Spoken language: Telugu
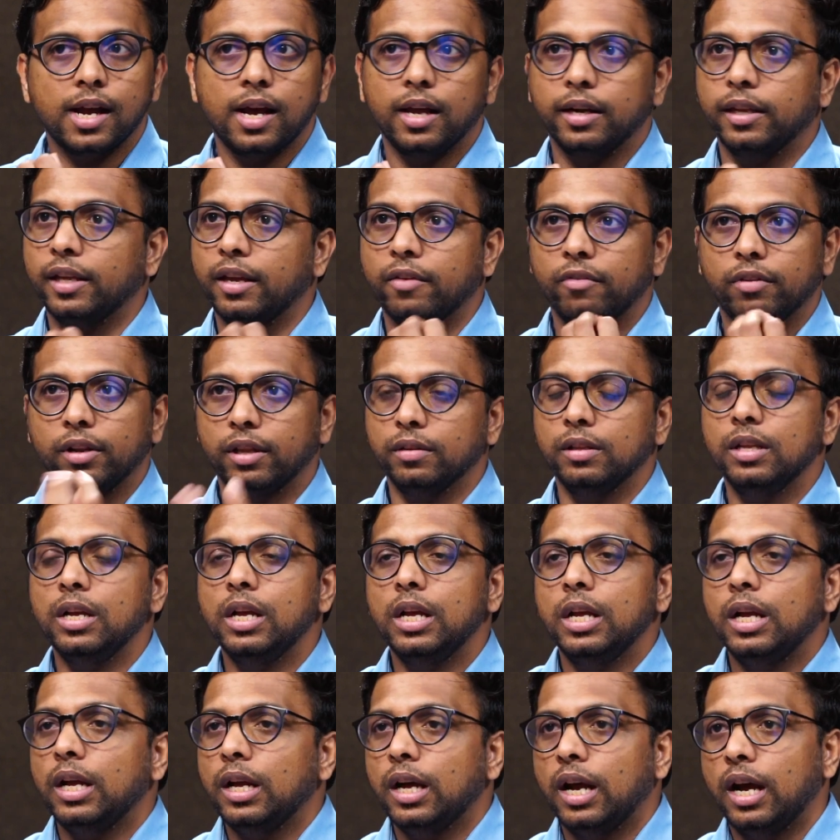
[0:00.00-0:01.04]
కానీ ఎవరైనా
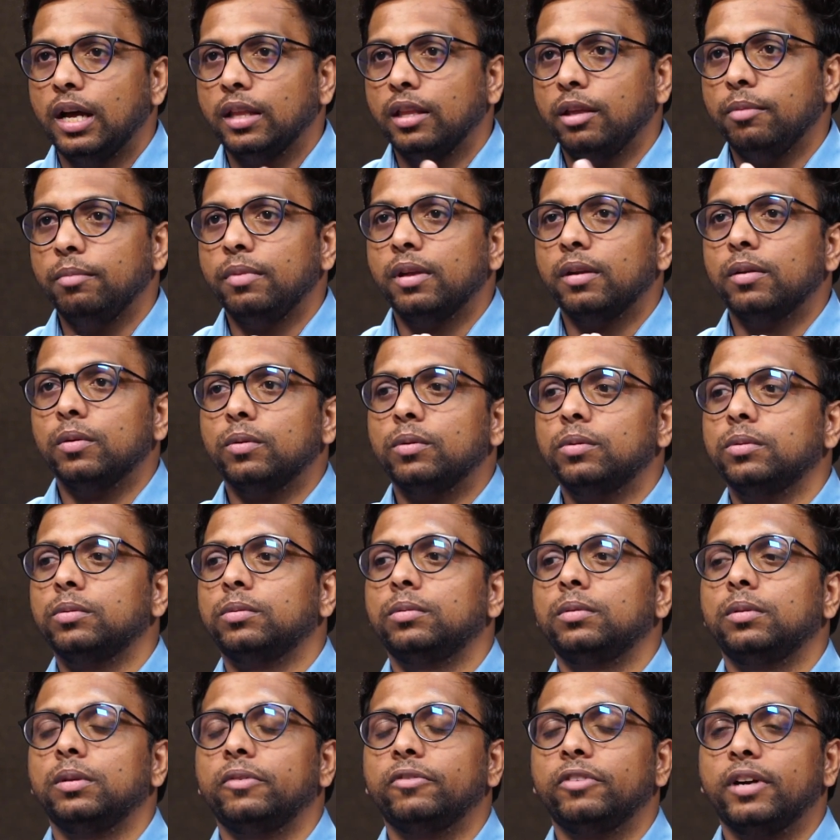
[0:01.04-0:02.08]
అదే మీరు
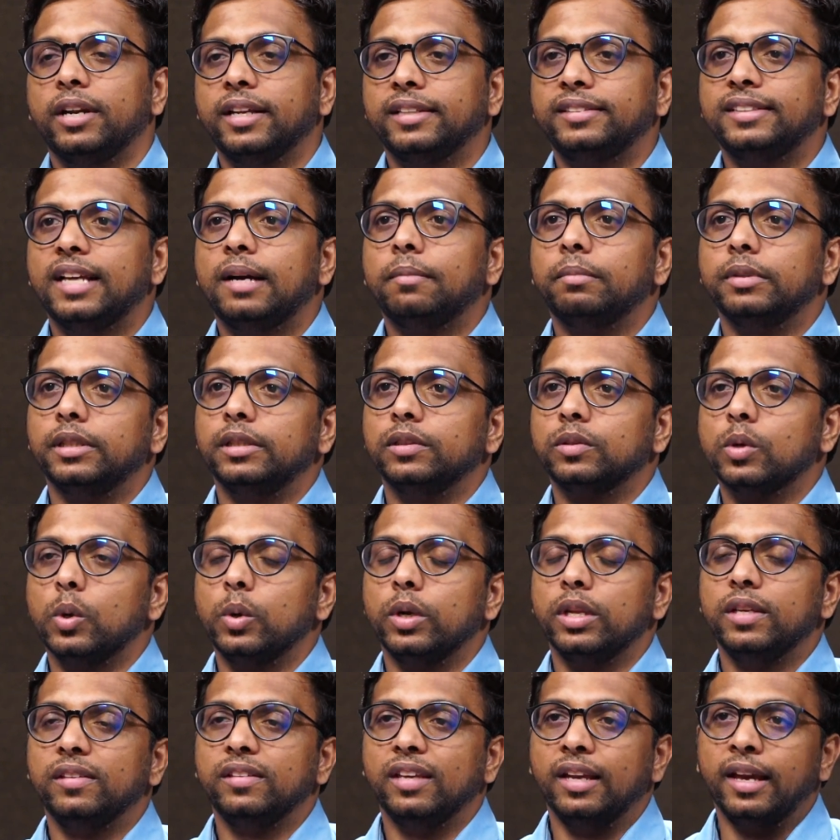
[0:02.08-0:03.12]
ఫర్ ఎగ్జాంపుల్
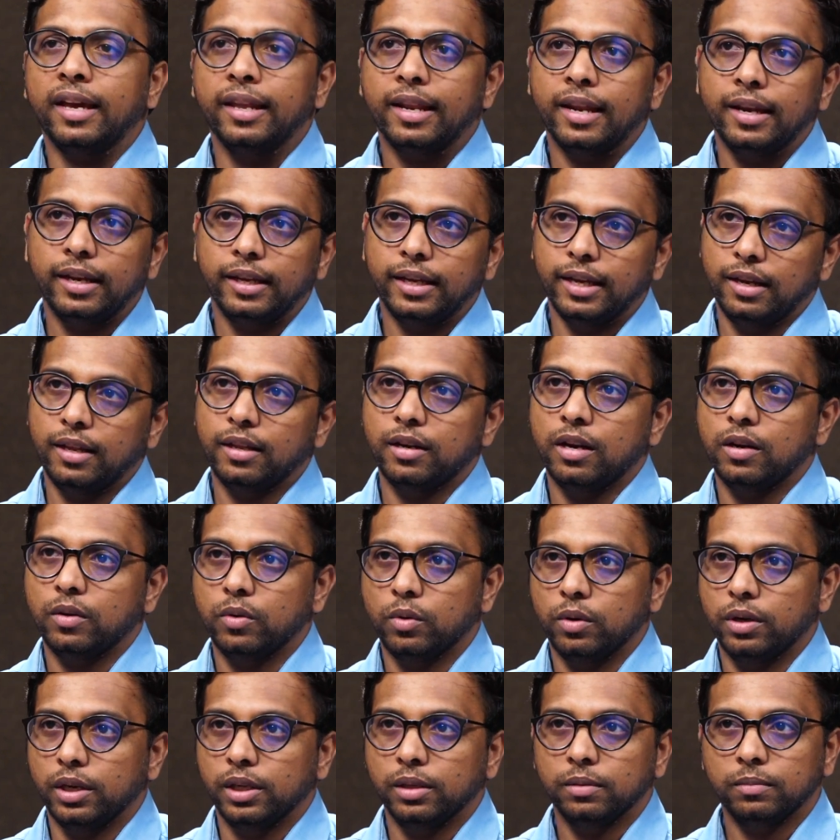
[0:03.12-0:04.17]
తీసుకోండి సింగరేణికి
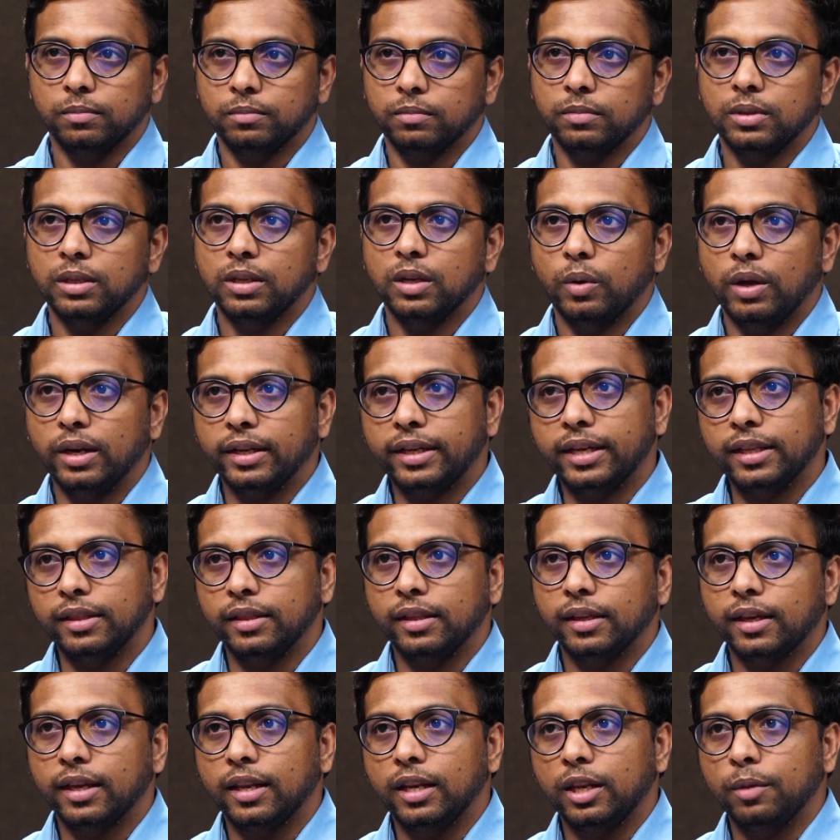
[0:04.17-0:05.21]
వెళ్ళారనుకోండి వాళ్ళు hmm.
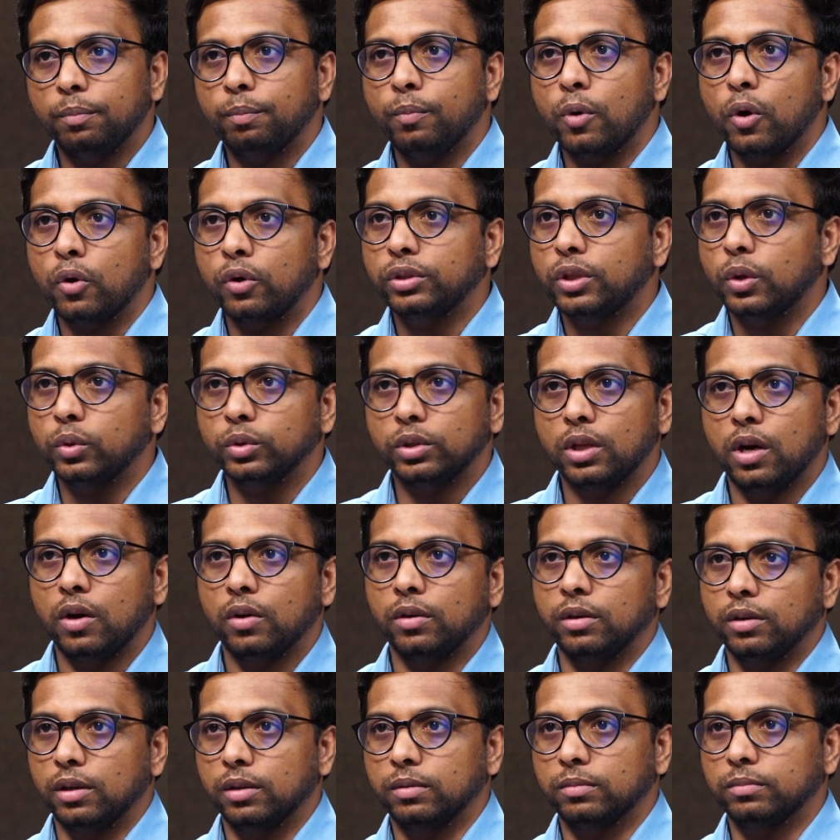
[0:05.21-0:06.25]
కిందికి వెళ్ళి బొగ్గు తవ్వుతూ
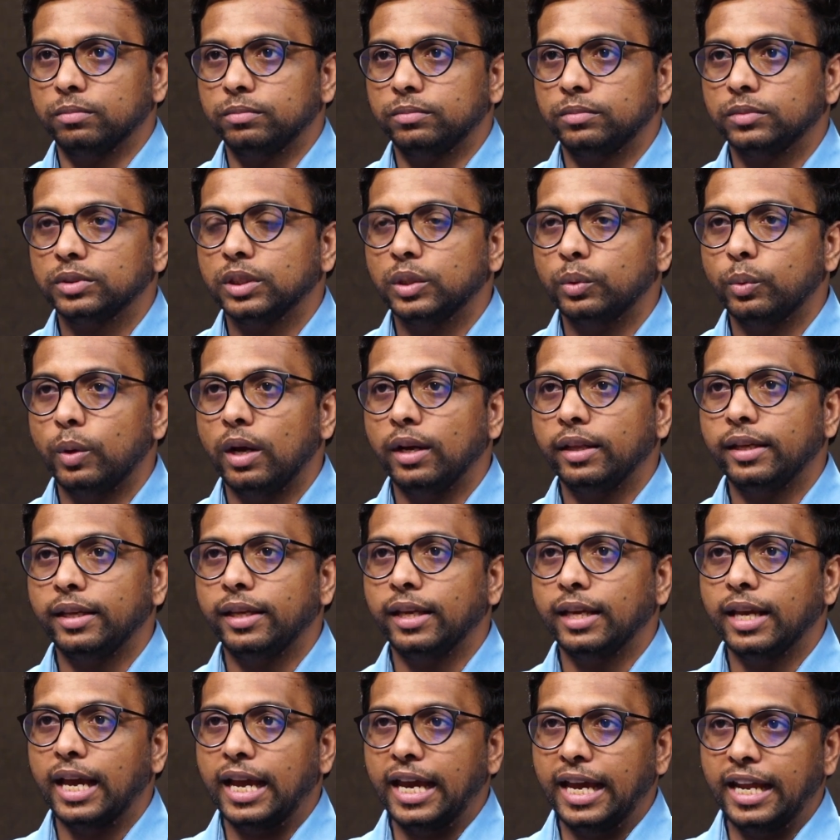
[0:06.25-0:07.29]
ఉంటారు
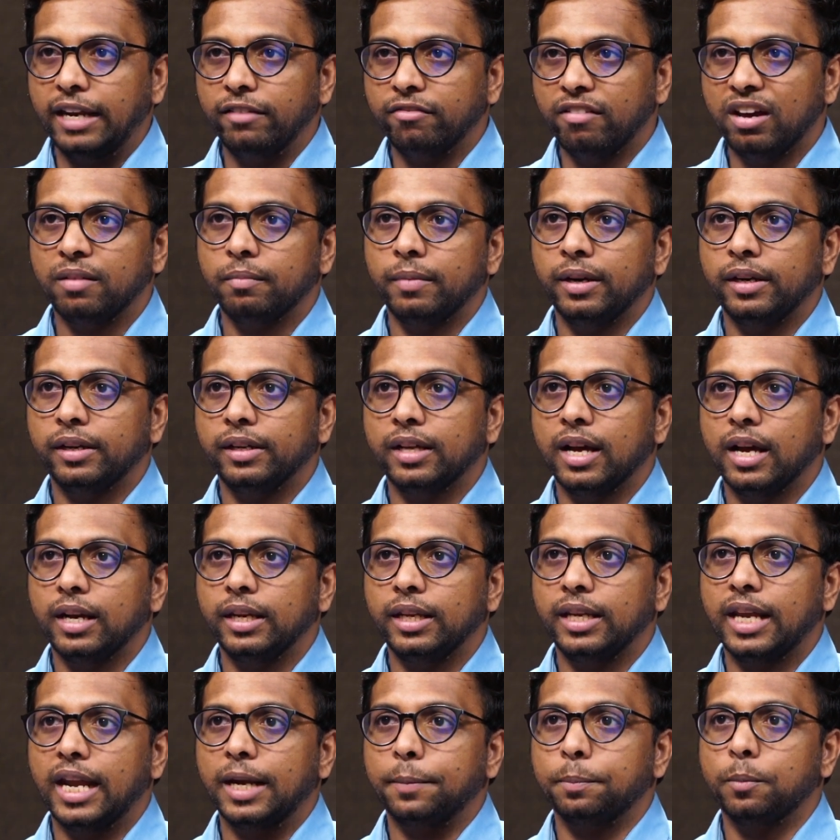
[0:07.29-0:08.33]
వాళ్ళకి ఎన్వైర్న్మెంట్
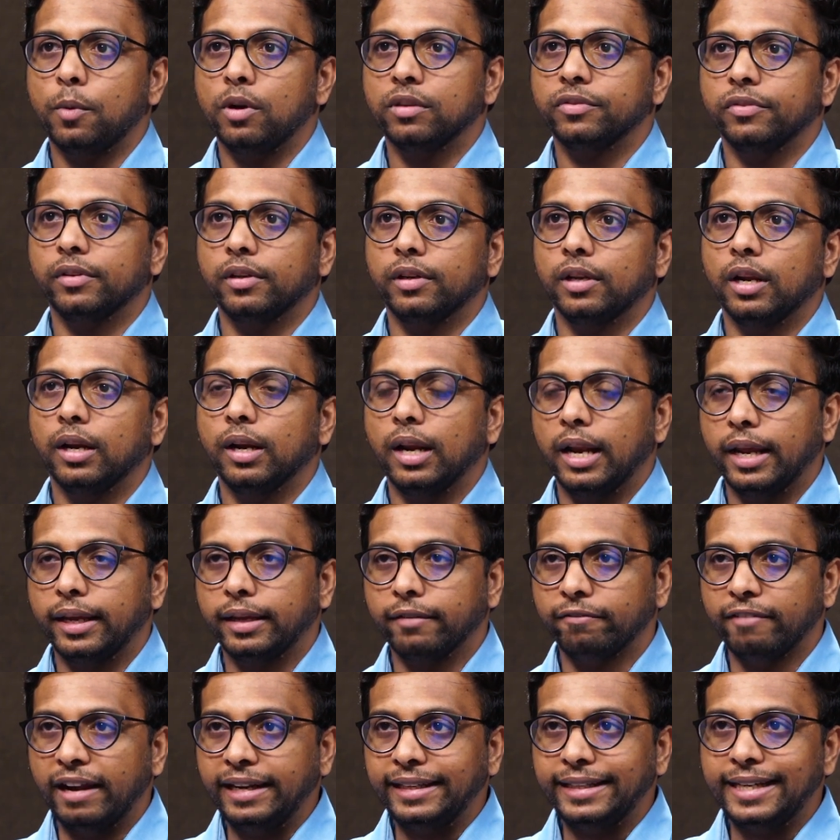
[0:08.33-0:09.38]
కానీ అట్మాస్ఫియర్ కానీ
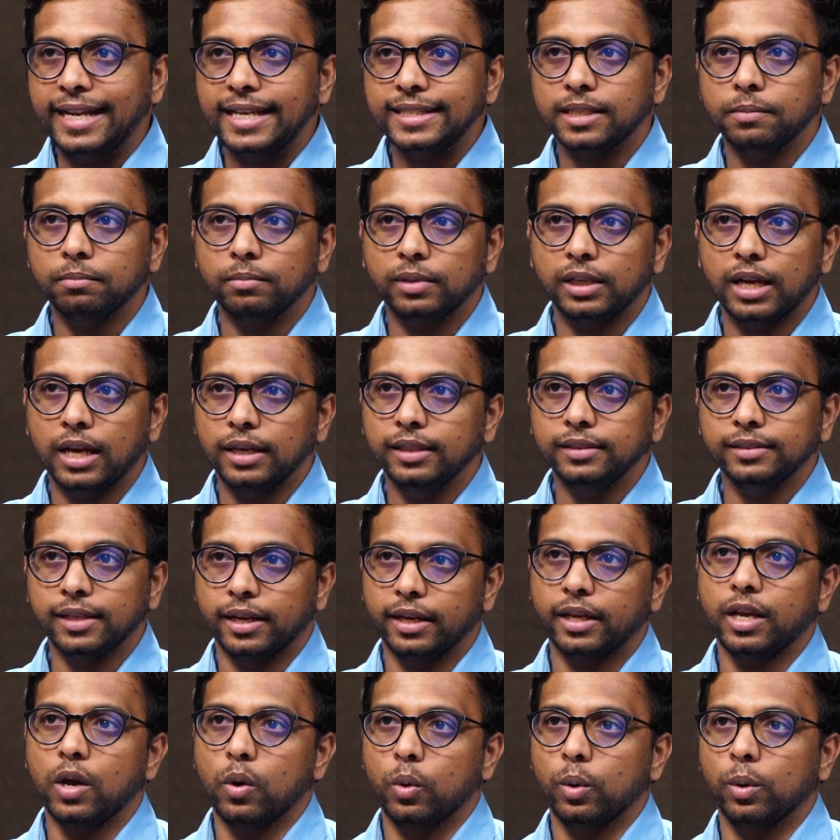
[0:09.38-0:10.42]
లైక్ వెంటిలేషన్ కానీ
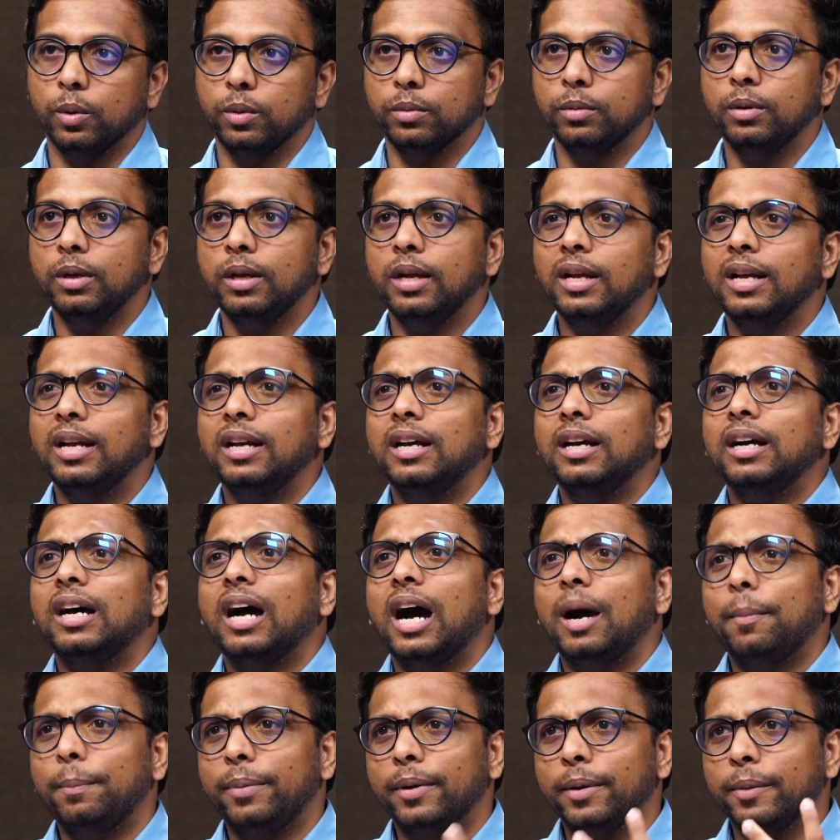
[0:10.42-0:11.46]
సరిగ్గా ఉండదు
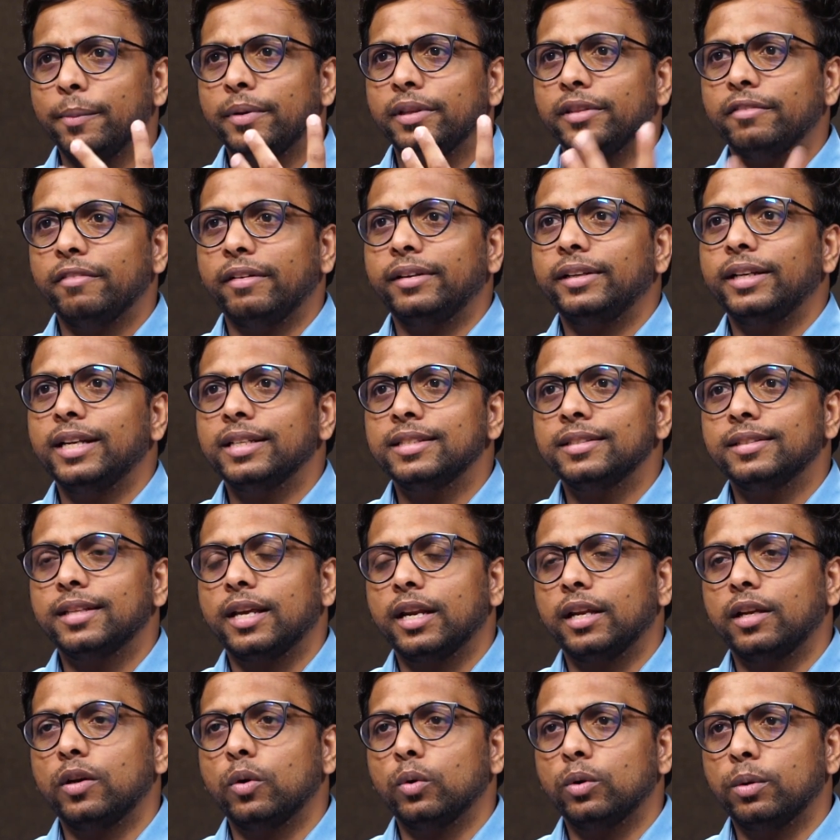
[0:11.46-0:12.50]
అప్పుడు ఏమైంది వెంటిలేషన్
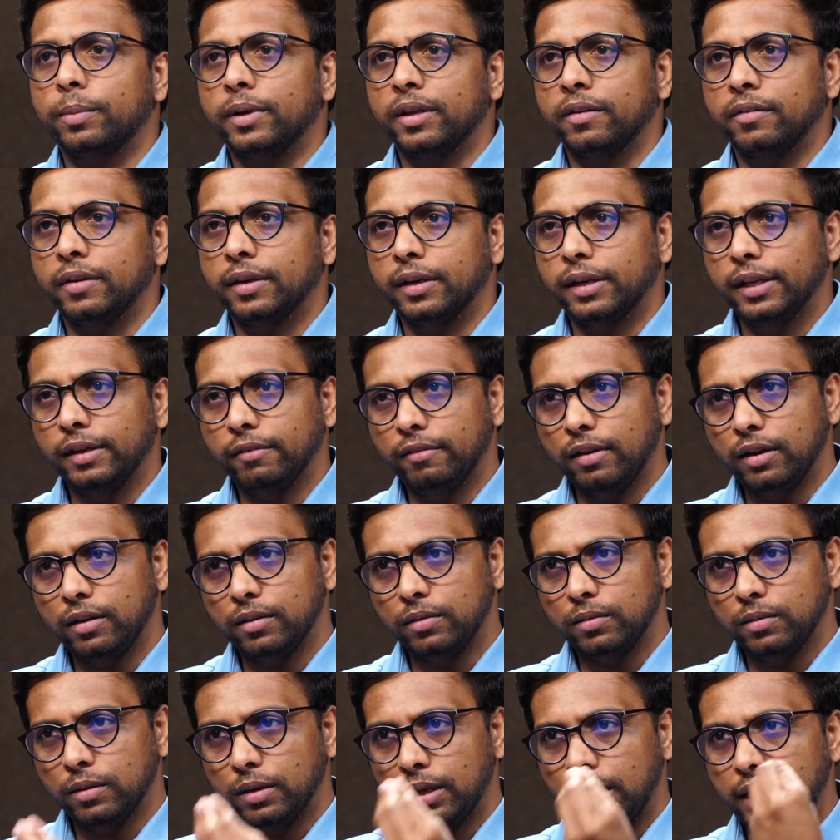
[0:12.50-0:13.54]
సరిగ్గా ఉన్నప్పుడు ఏమంటే
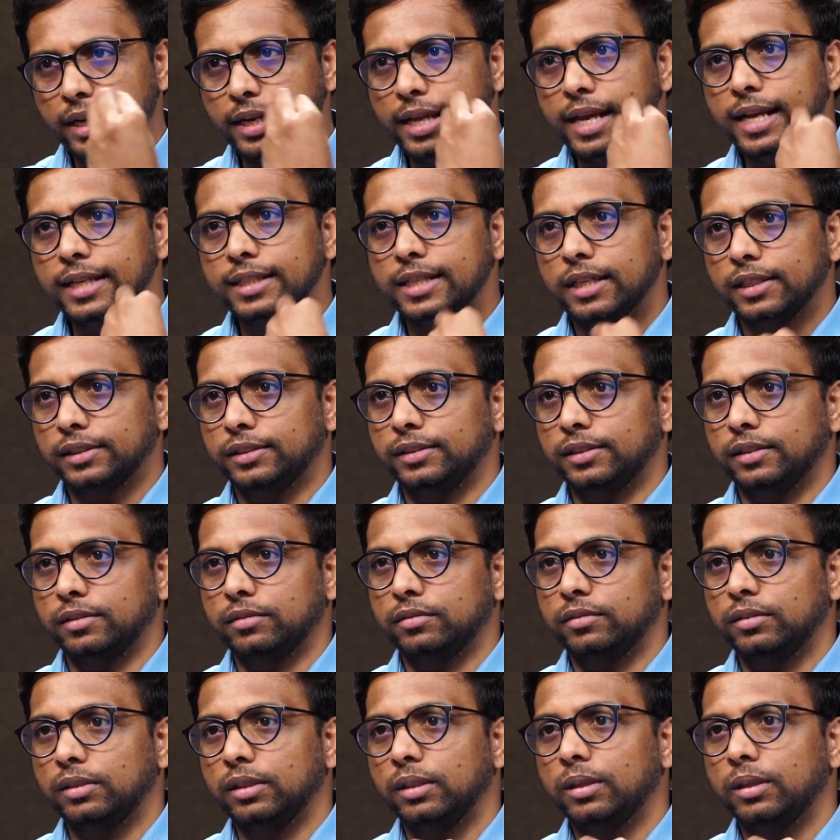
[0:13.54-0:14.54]
వాళ్ళు ఇన్హేల్ చేస్తారు